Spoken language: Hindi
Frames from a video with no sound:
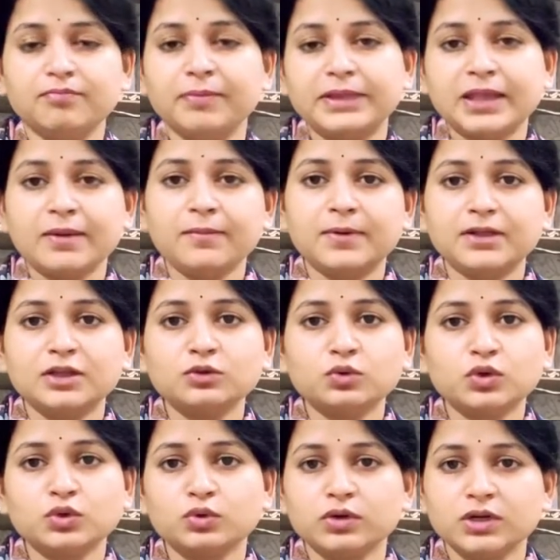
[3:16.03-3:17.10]
पता है बर्तन
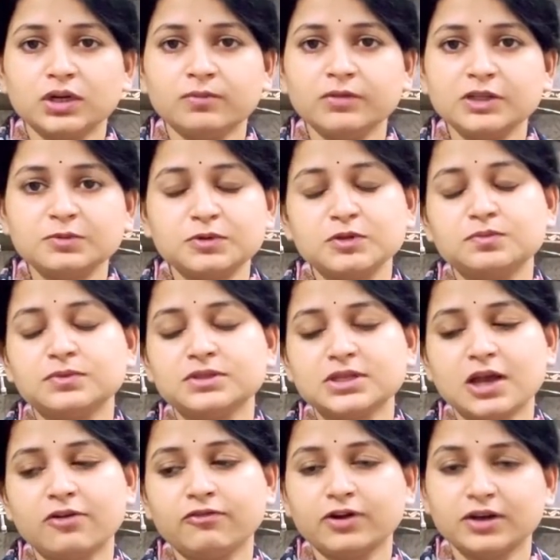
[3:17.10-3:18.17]
थोड़े थोड़े ना बीच बीच में
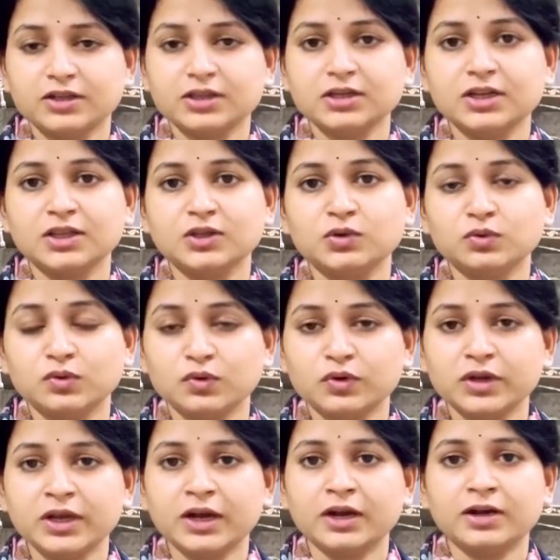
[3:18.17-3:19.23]
साफ करती रहती हूँ
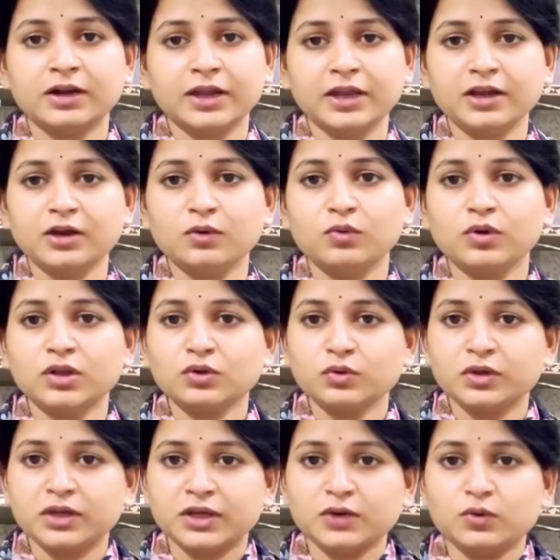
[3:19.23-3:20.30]
क्योंकि अगर नहीं करूँ ना तो
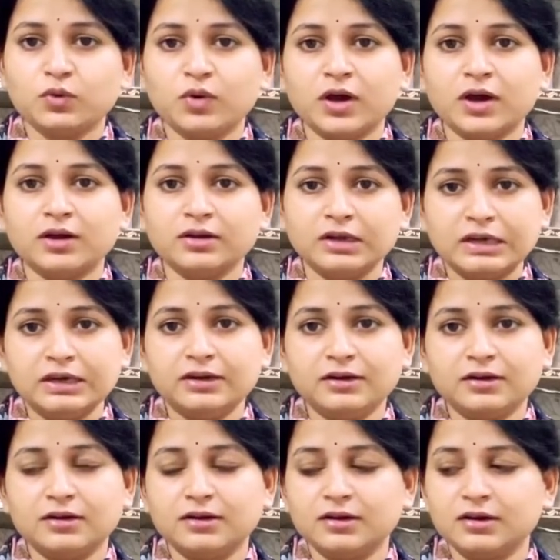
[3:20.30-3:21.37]
ये होगा
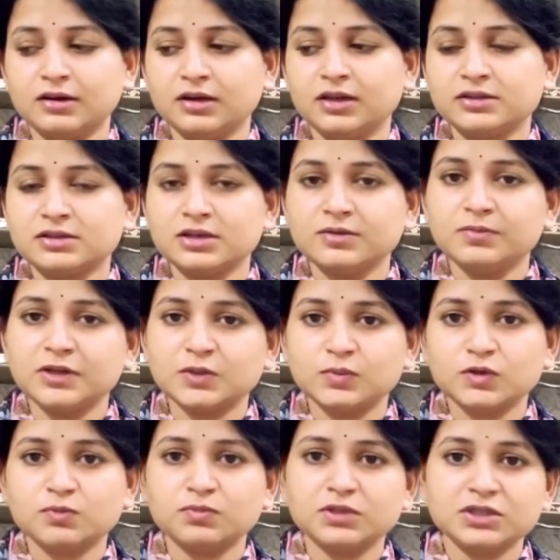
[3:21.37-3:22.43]
क्लीन करने के लिए इसलिए बीच
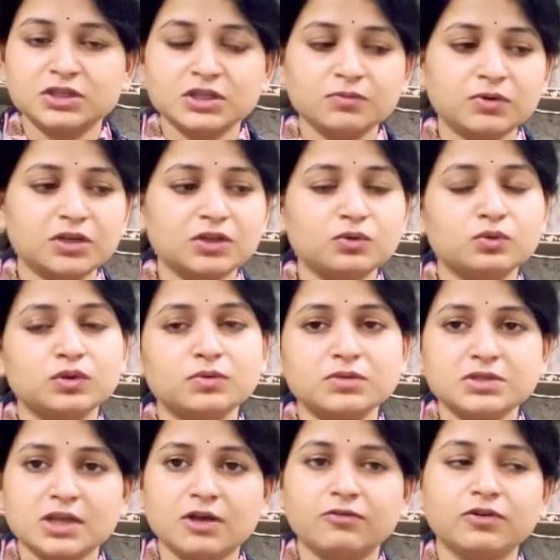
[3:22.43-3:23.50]
बीच में जितने बर्तन होते हैं
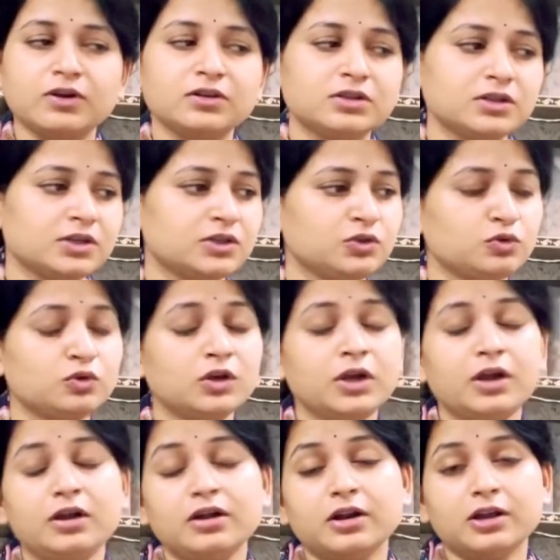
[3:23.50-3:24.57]
वो साफ करती रहती हूँ
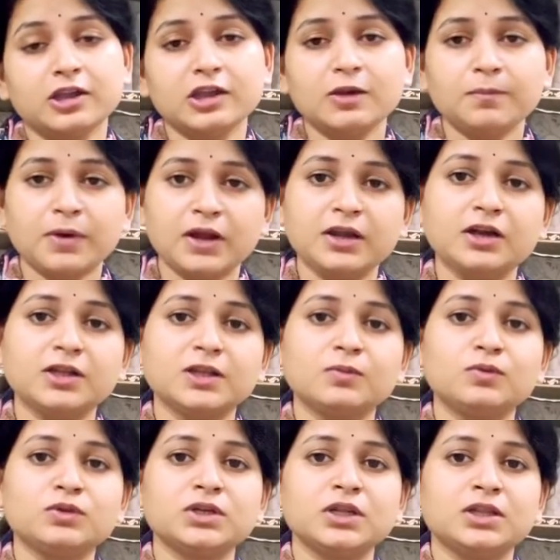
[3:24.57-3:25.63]
टंकी में पानी खत्म
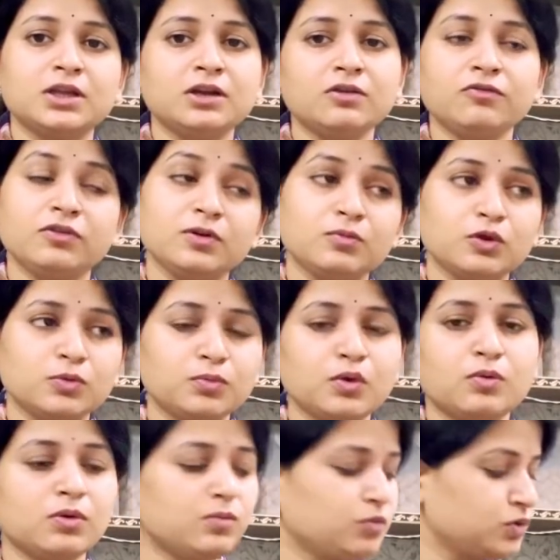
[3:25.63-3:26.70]
हो जाता है ना फिर बहुत
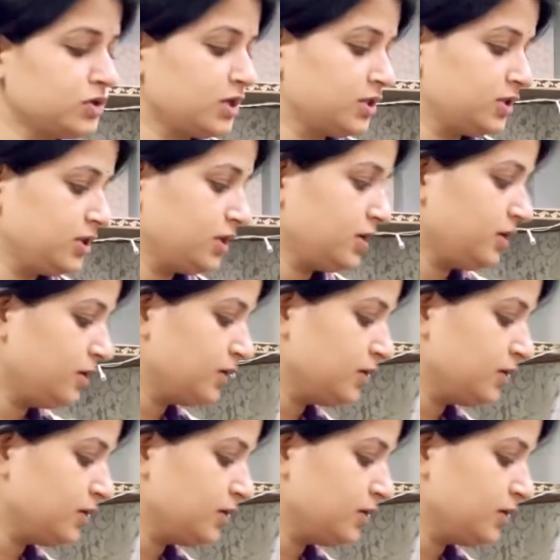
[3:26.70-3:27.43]
प्रॉब्लम हो जाती है